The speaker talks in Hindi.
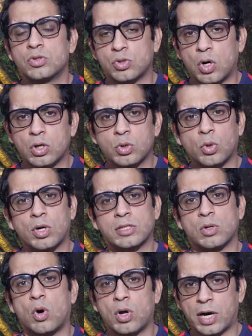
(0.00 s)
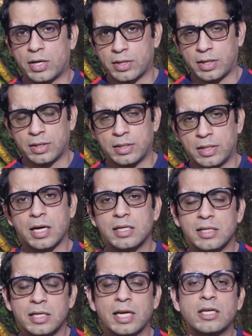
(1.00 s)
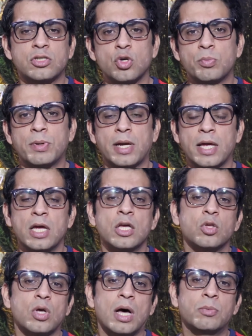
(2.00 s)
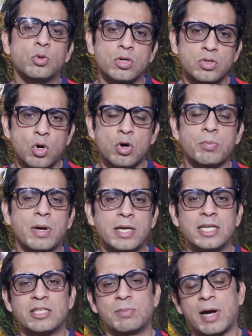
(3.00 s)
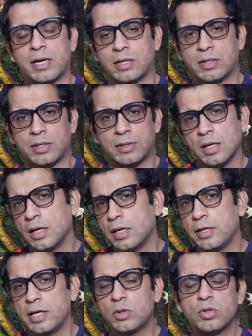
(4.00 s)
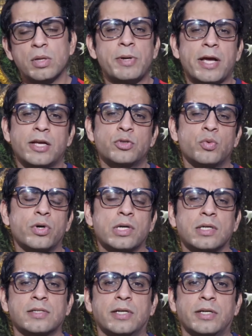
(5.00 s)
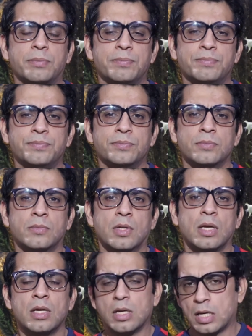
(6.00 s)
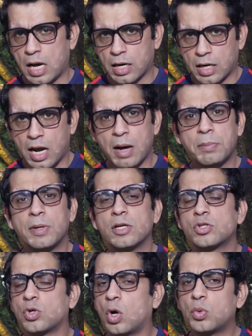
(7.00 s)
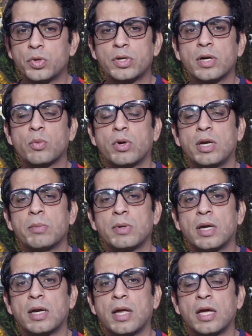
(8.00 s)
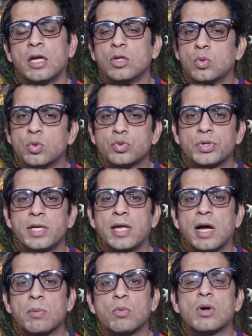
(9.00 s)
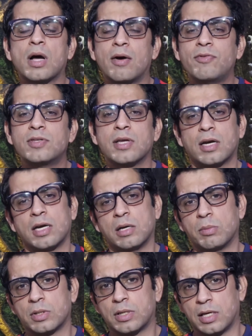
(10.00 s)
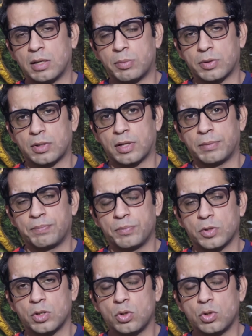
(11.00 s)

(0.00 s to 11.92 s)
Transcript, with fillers: सॉल्ट थोड़ा सा और ऐड करें अगर रीडिंग इससे ऊपर है तो आप थोड़ा सा और पानी इसमें ऐड कर दें ये तो था ब्रैकिश वाटर का सेटअप अगर आपने सॉल्ट वाटर एक्वेरियम बनाना है तो उसके लिए आपको काफ़ी सारा नमक डालना पड़ता है